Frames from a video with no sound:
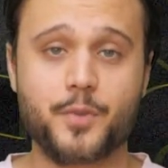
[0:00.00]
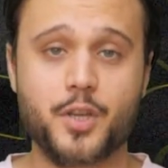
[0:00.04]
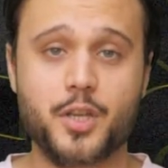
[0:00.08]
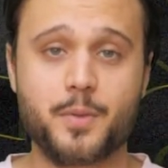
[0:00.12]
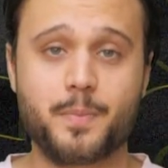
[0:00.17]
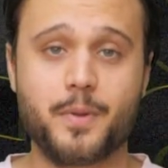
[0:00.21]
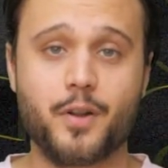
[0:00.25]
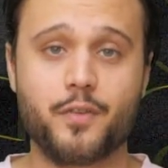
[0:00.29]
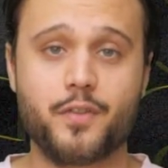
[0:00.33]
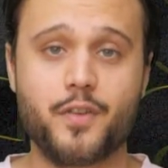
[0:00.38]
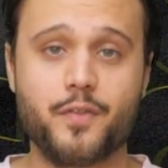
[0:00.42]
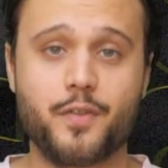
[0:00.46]
Ich
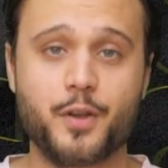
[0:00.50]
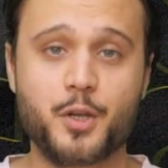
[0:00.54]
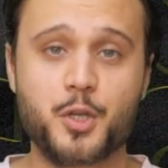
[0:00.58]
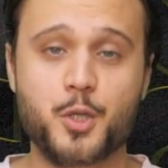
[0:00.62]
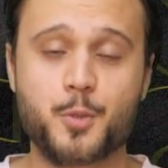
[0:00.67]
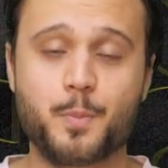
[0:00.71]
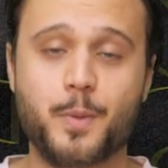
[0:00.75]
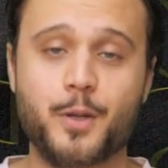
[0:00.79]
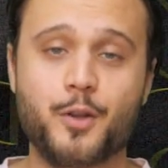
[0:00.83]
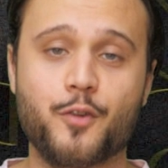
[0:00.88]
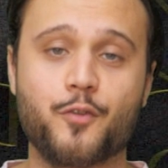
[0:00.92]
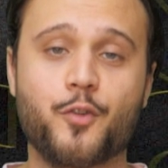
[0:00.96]
bin auf jeden Fall
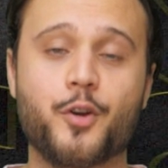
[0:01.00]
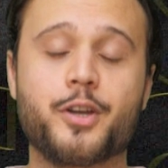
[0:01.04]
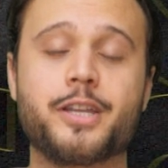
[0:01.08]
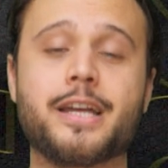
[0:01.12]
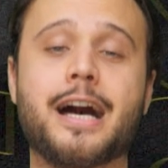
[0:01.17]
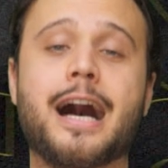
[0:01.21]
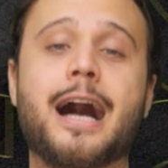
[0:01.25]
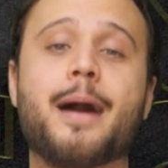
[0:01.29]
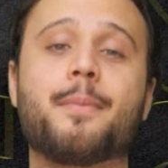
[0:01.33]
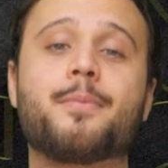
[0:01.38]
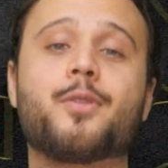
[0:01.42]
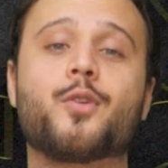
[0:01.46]
gespannt auf
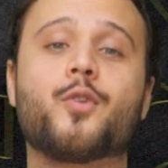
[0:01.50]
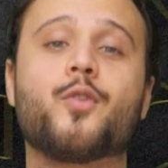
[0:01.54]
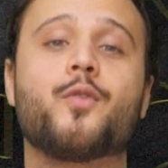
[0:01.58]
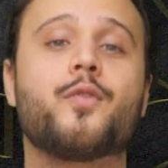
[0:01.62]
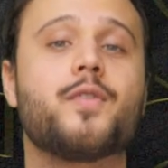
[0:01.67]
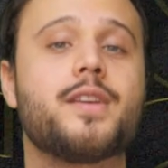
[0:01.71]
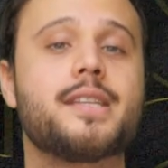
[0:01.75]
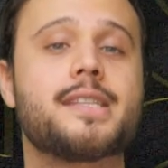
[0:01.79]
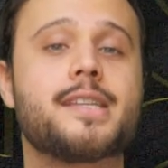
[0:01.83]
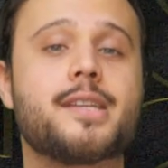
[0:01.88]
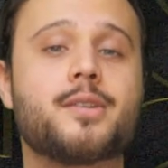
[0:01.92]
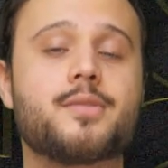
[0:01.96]
heute Abend
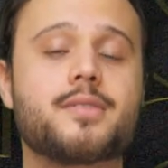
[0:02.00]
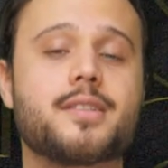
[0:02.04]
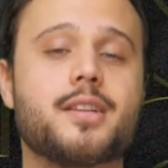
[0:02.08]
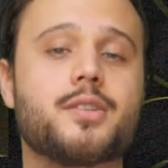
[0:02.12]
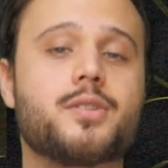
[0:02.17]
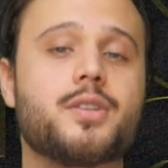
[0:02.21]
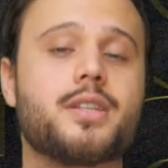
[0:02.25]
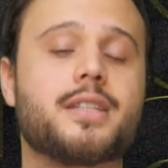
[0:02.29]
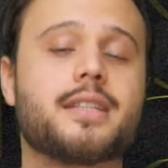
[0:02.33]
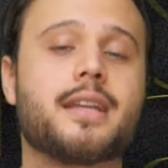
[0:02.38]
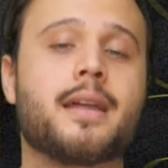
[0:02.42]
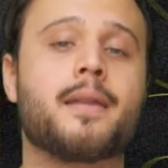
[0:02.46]
und wir sehen uns
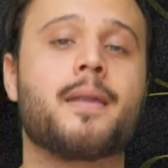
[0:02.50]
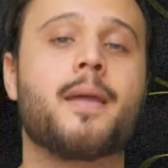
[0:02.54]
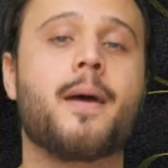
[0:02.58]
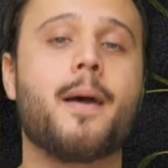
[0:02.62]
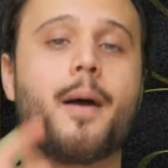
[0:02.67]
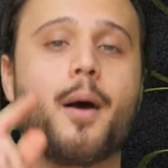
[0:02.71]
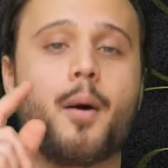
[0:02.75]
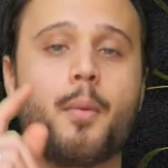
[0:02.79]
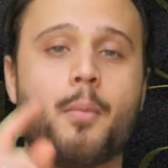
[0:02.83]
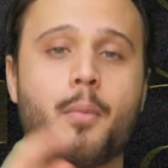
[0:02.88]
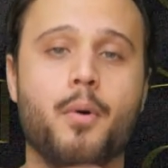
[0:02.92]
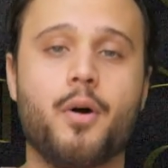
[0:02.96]
natürlich dann
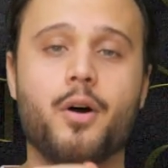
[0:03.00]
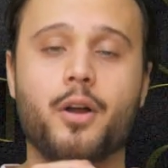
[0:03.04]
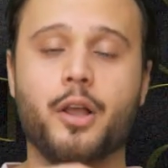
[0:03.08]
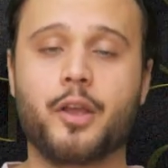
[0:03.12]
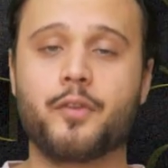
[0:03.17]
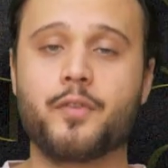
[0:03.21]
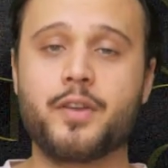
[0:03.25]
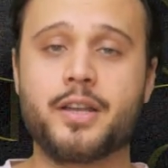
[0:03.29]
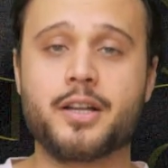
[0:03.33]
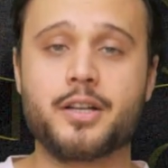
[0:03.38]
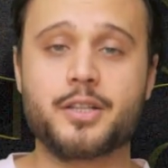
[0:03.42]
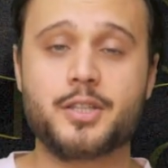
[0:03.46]

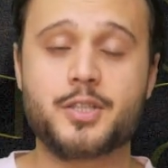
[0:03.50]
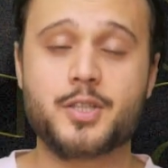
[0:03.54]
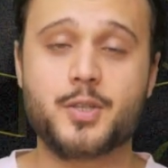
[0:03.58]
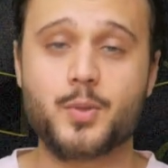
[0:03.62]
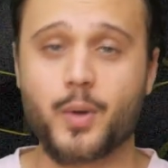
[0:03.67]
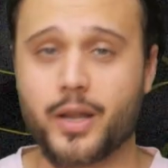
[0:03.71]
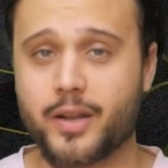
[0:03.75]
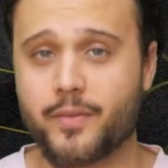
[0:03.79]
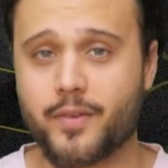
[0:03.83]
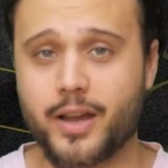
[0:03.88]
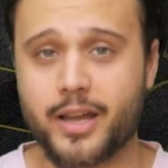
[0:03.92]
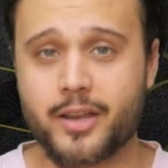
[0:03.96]
morgen wieder
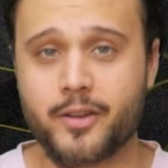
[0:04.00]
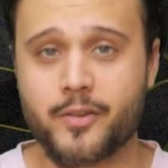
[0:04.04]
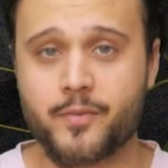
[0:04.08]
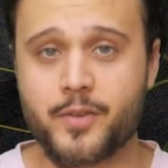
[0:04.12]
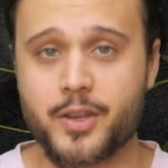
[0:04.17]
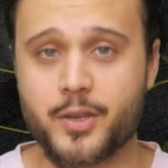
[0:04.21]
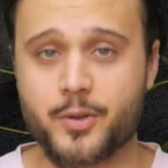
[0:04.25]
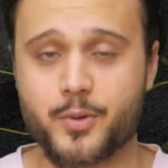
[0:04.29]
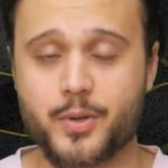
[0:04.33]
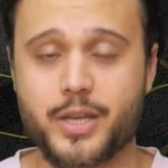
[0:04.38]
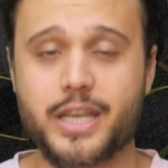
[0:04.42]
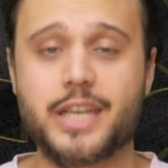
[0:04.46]
zu einem weiteren
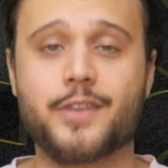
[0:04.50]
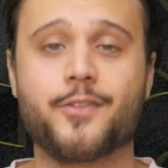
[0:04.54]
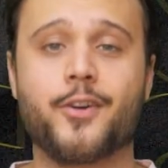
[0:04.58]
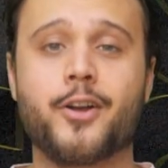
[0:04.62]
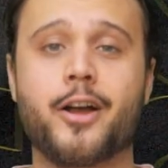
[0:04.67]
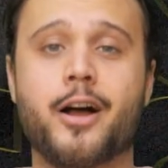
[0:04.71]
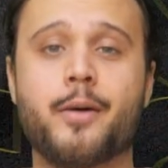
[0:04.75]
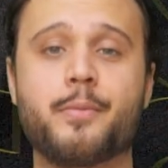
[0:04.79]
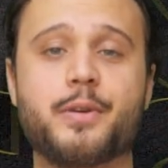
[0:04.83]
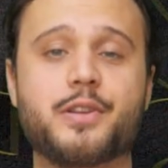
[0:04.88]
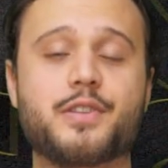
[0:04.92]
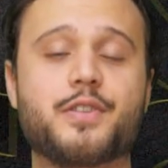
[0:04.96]
Video. Ich war
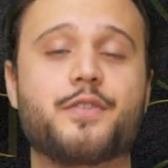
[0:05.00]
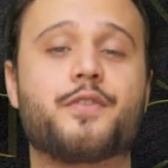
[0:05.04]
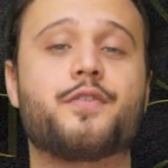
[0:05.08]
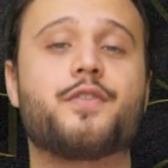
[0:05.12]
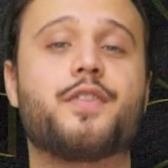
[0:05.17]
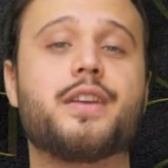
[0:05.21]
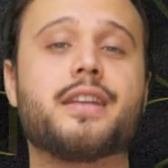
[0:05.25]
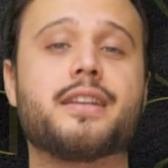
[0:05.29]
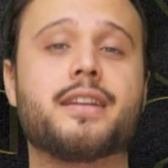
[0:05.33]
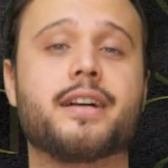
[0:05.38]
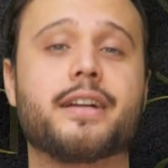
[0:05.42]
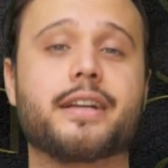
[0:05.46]
ja Ahmed.
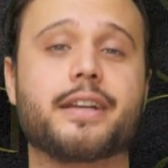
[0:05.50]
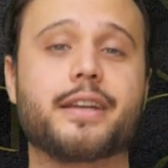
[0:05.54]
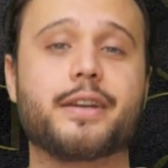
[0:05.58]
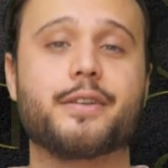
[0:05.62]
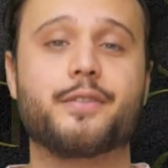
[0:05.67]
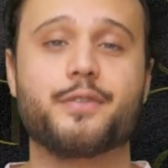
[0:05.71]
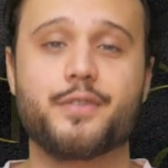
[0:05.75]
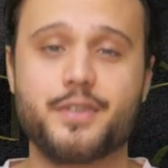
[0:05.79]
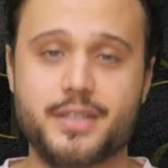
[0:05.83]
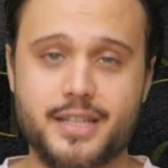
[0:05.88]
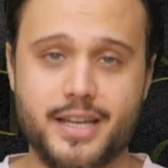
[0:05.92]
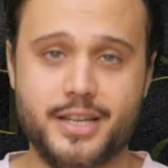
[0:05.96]
Vielen Dank
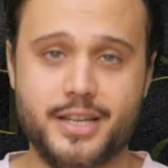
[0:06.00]
fürs